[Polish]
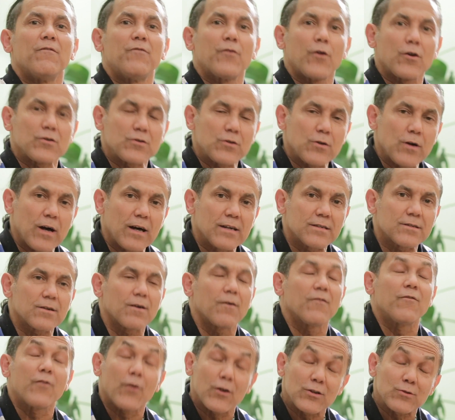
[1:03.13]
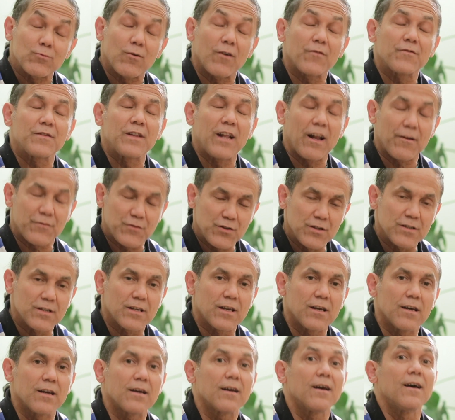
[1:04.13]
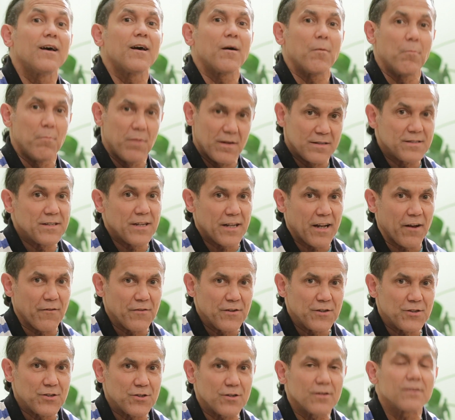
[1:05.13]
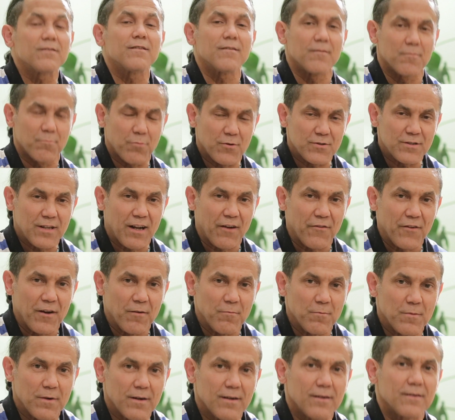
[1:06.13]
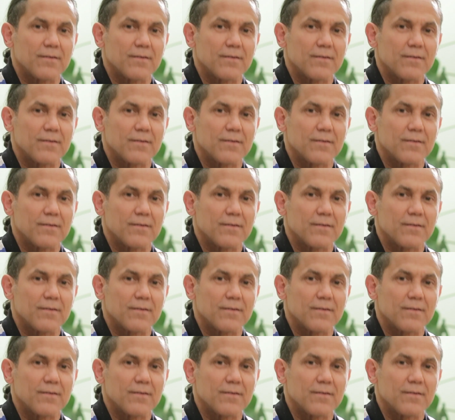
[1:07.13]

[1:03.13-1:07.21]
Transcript: Wrocław, Wrocław dla wszystkich bez nienawiści. Pozdrawiam.